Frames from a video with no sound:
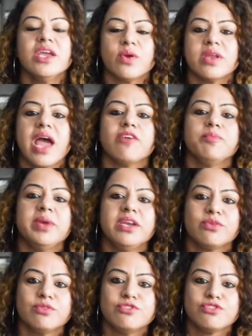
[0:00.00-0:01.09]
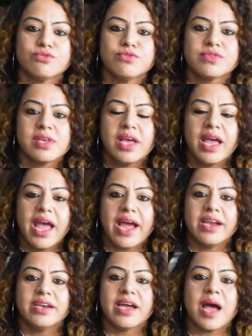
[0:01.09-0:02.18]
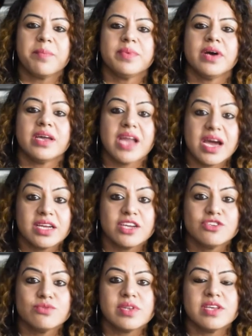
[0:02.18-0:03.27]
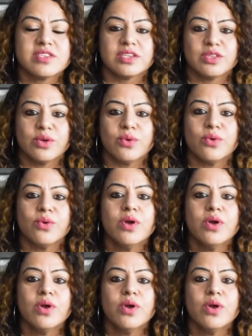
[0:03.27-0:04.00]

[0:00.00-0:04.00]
यू कैन हैव बीट रूट जूस एंड आप अनार का जूस ले सकते हो